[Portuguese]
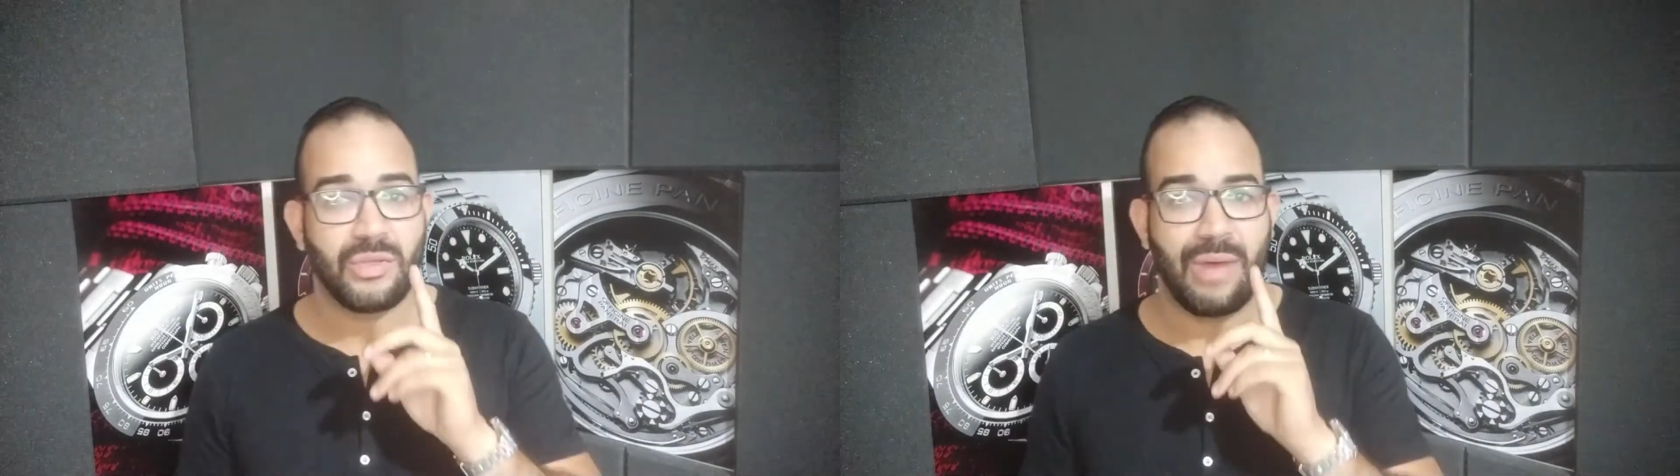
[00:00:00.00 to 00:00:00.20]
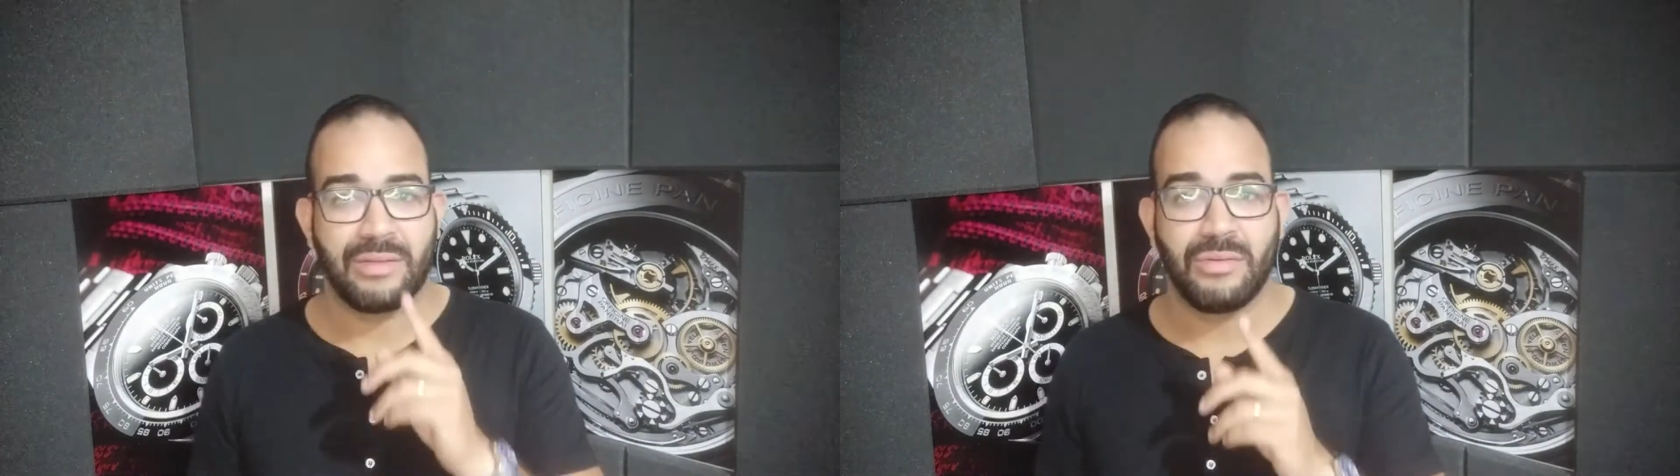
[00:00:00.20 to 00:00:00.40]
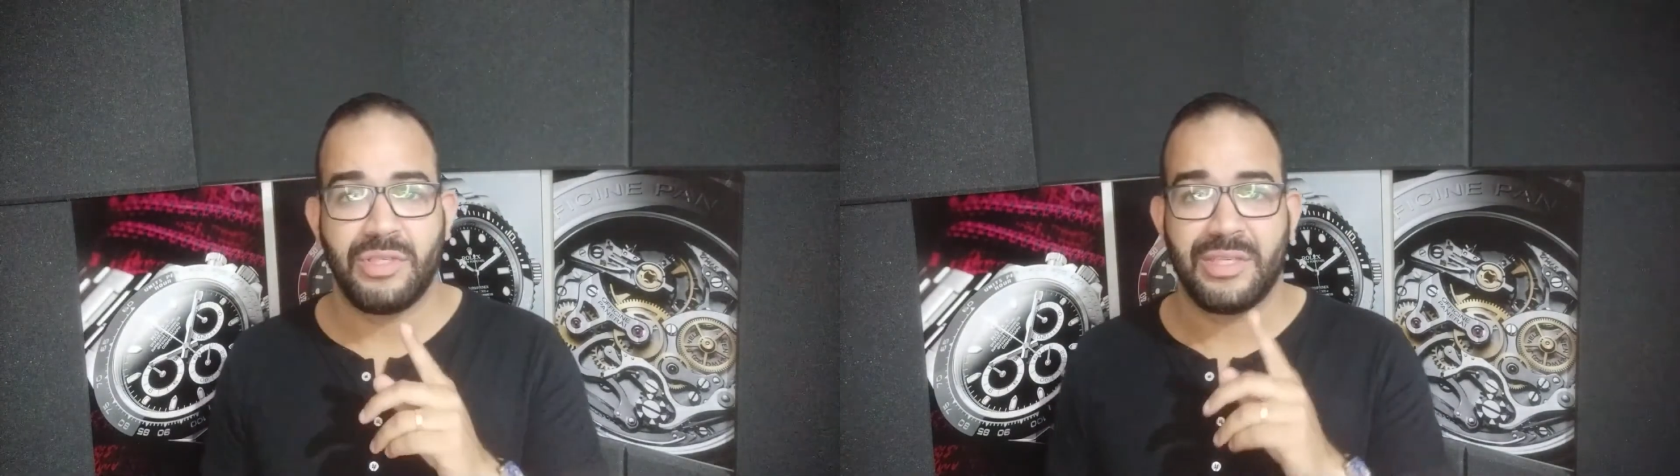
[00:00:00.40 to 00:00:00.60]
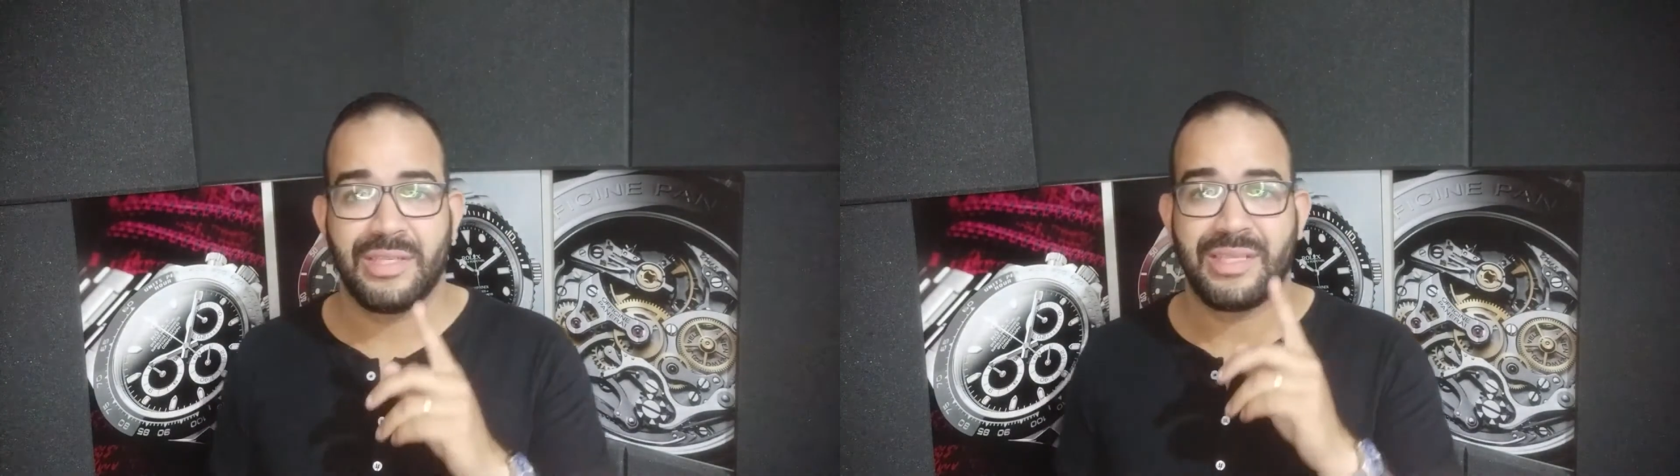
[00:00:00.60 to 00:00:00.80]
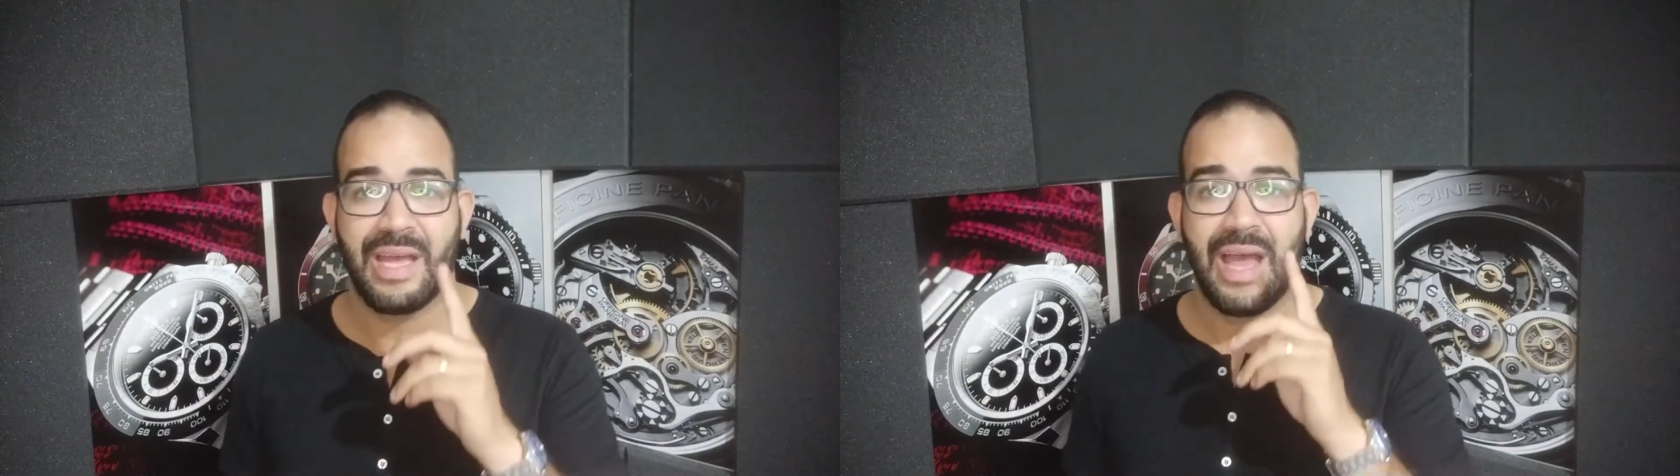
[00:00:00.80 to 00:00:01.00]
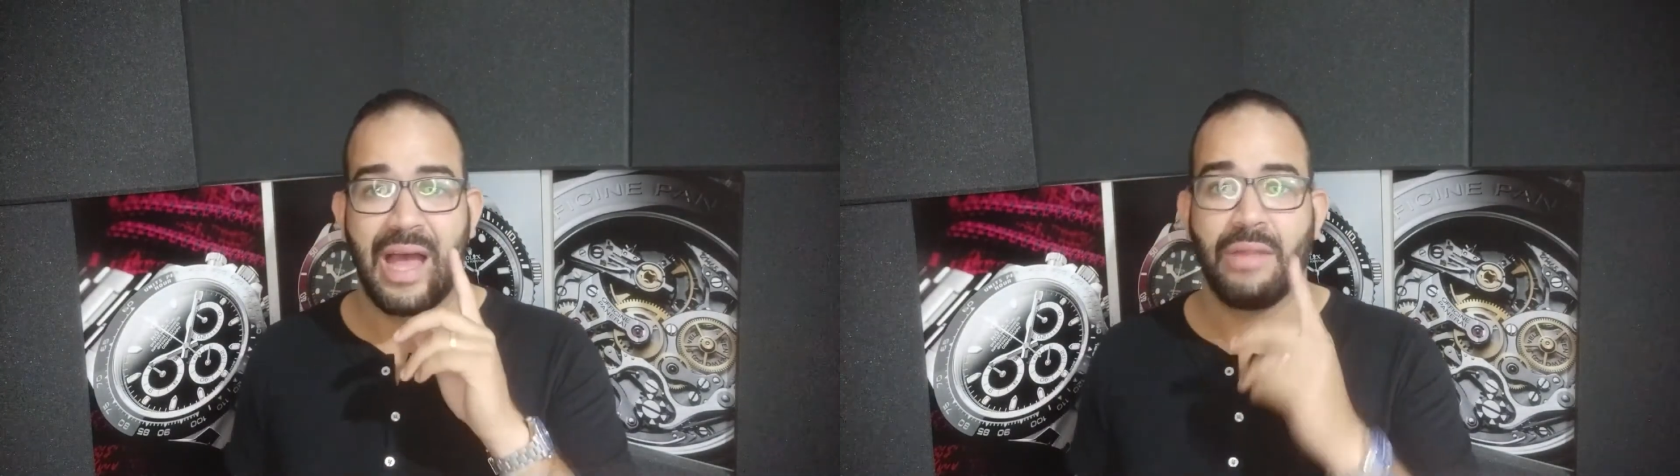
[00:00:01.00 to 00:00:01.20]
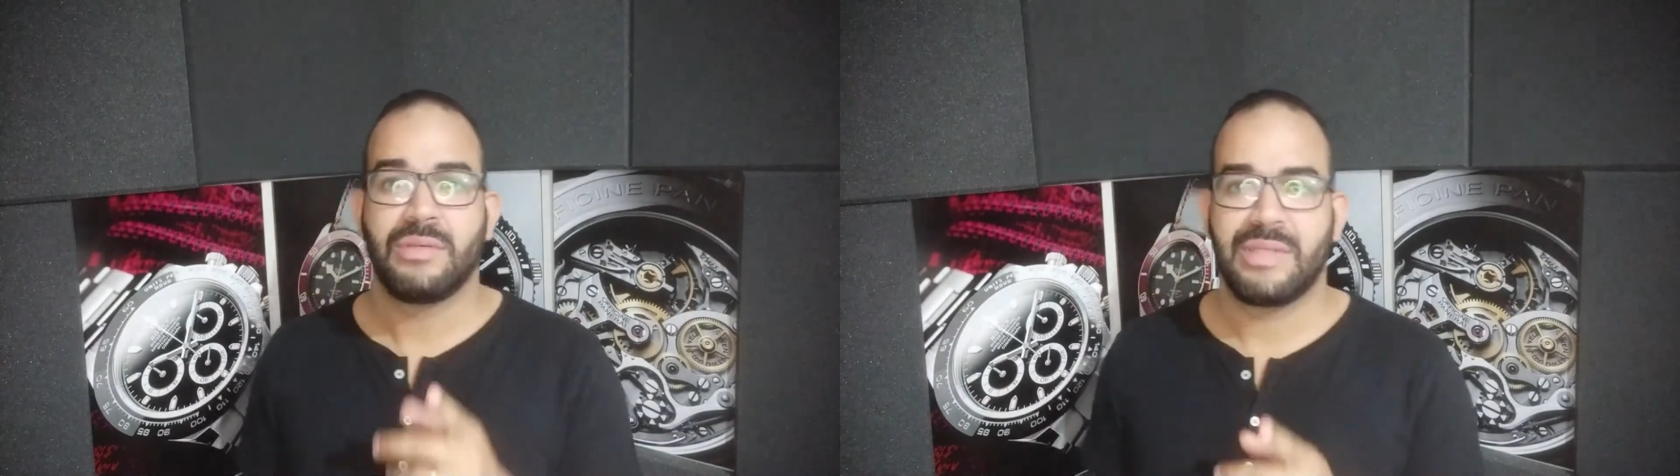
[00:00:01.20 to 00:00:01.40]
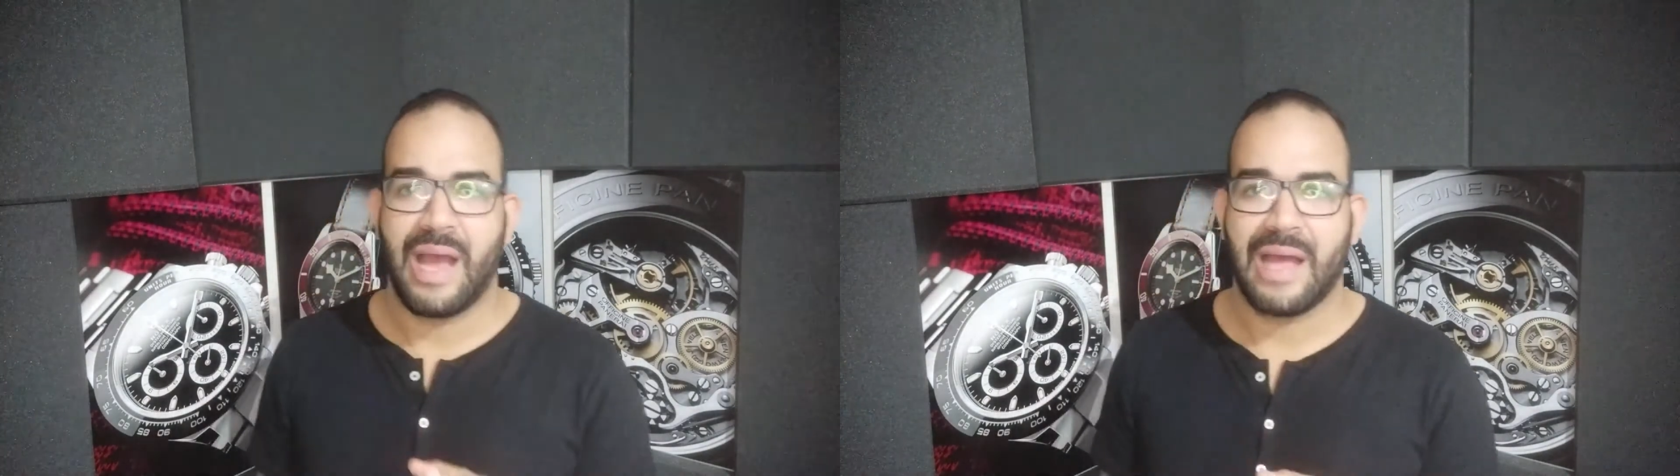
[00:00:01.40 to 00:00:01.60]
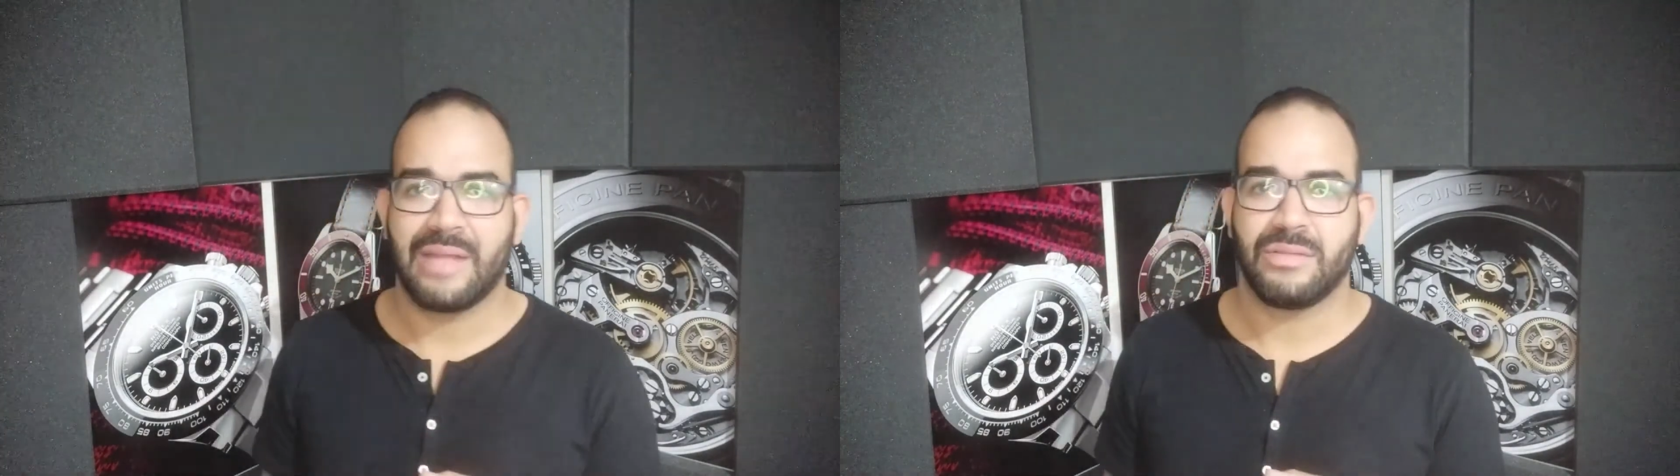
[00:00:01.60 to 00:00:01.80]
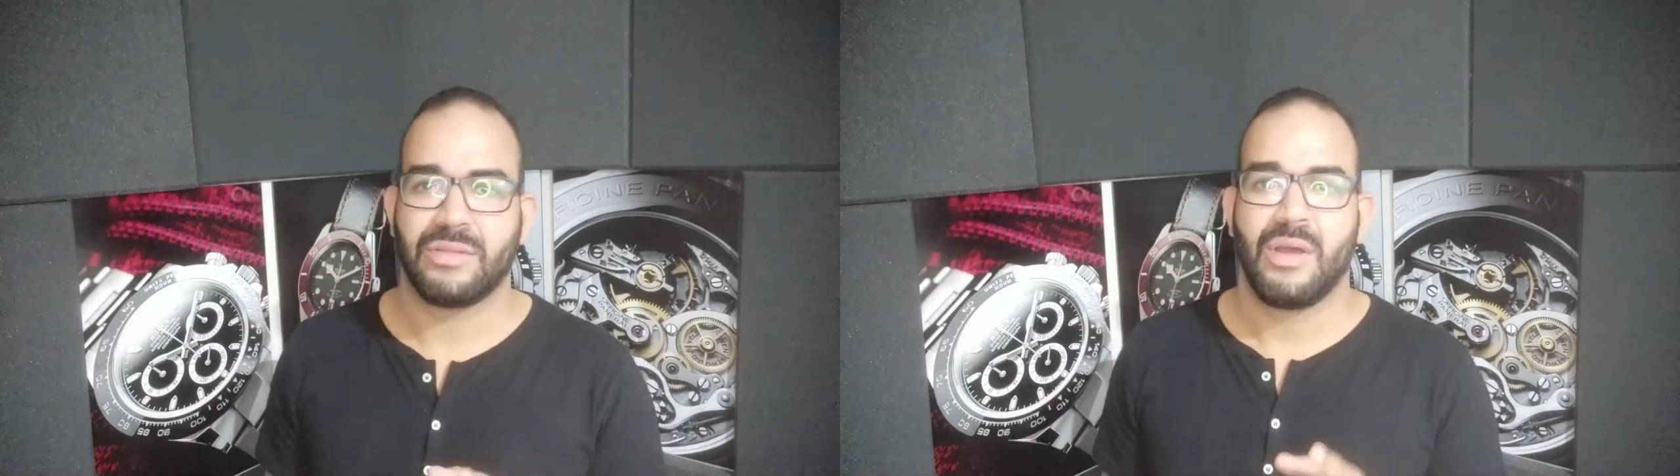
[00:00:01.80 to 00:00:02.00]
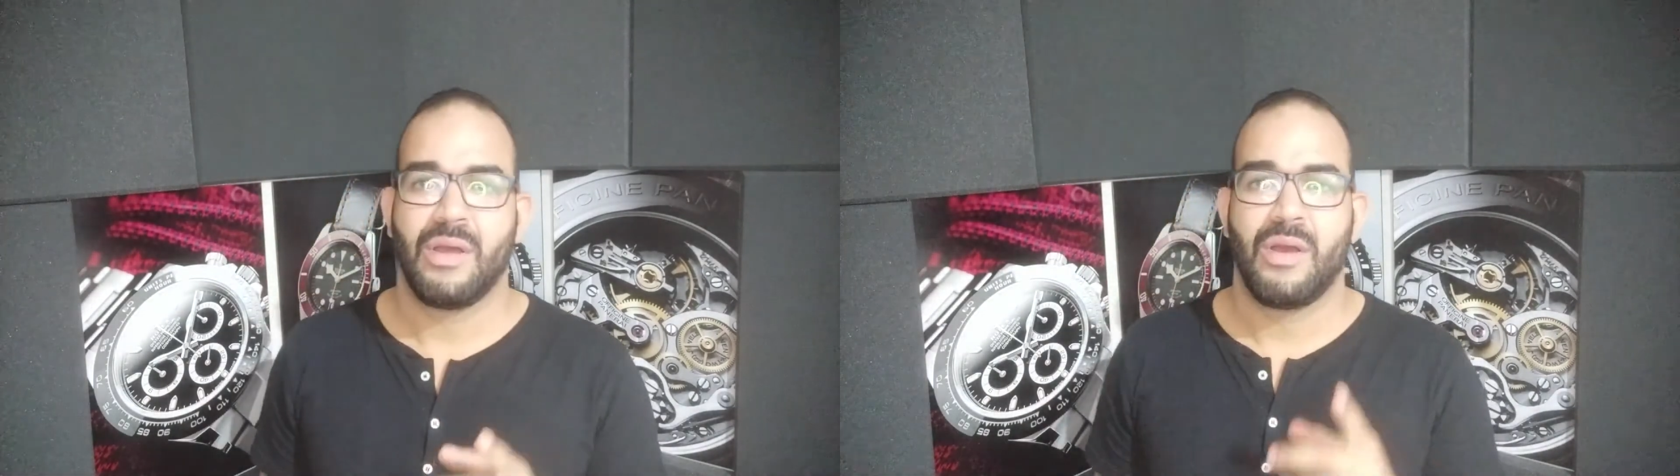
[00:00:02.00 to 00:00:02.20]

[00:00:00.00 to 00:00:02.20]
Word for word: 4 dias anunciados.